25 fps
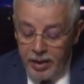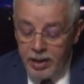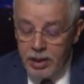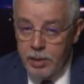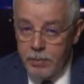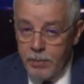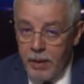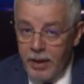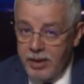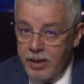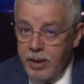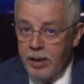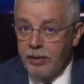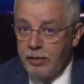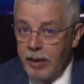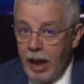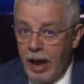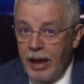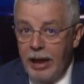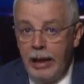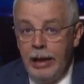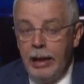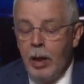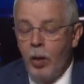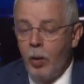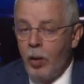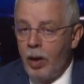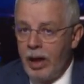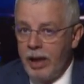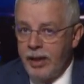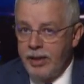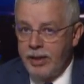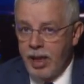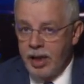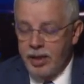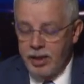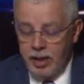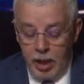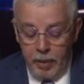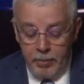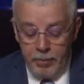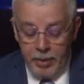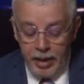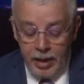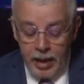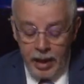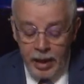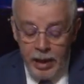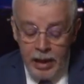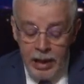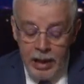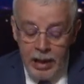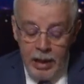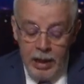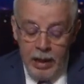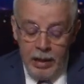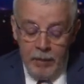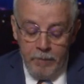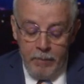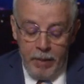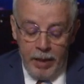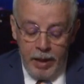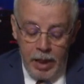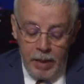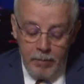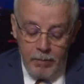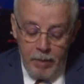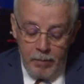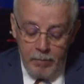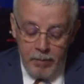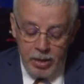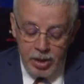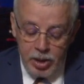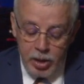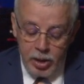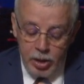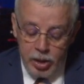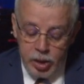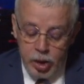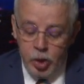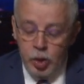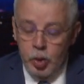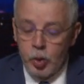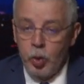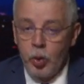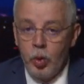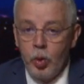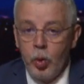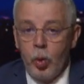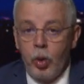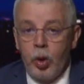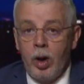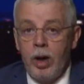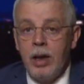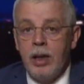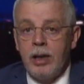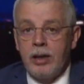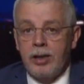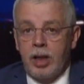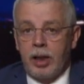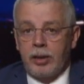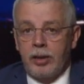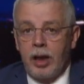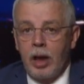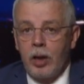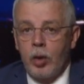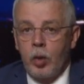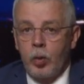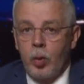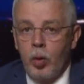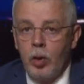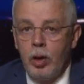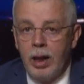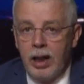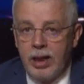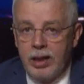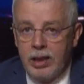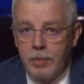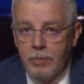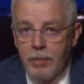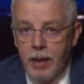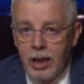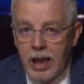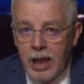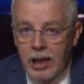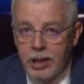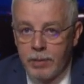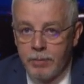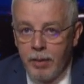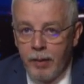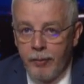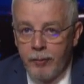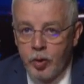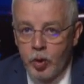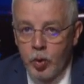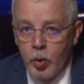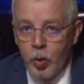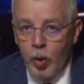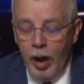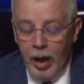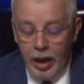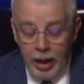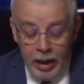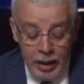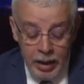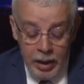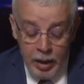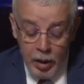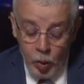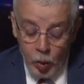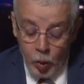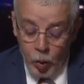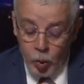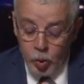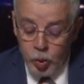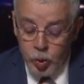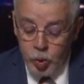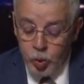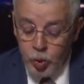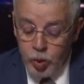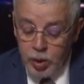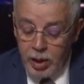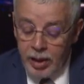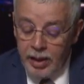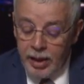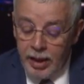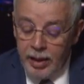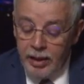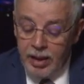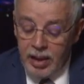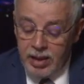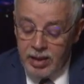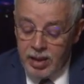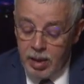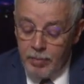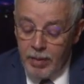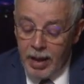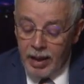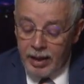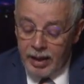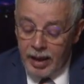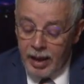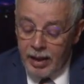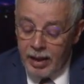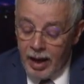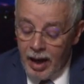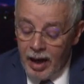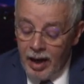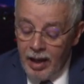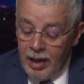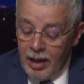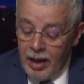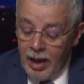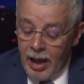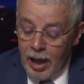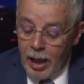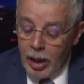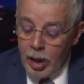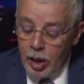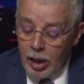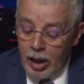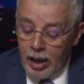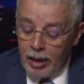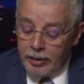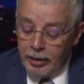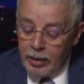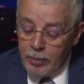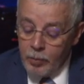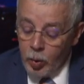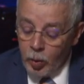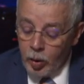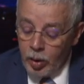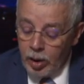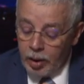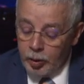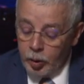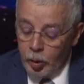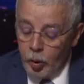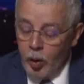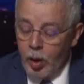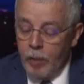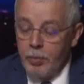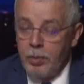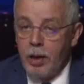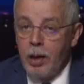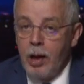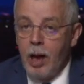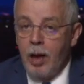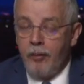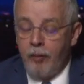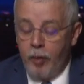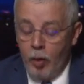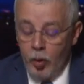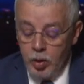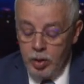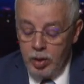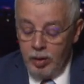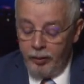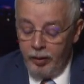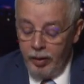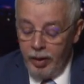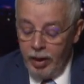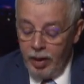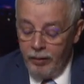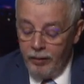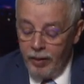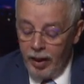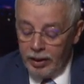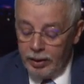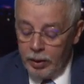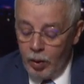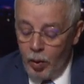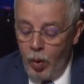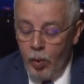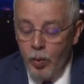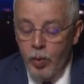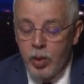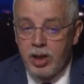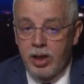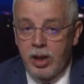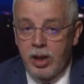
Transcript: بنسبة ضئيلة وليست كبيرة بينما مجلس الشيوخ تظل كل الاحتمالات مفتوحة خصوصا إذا تمكن الديمقراطيون من الفوز في نيفادا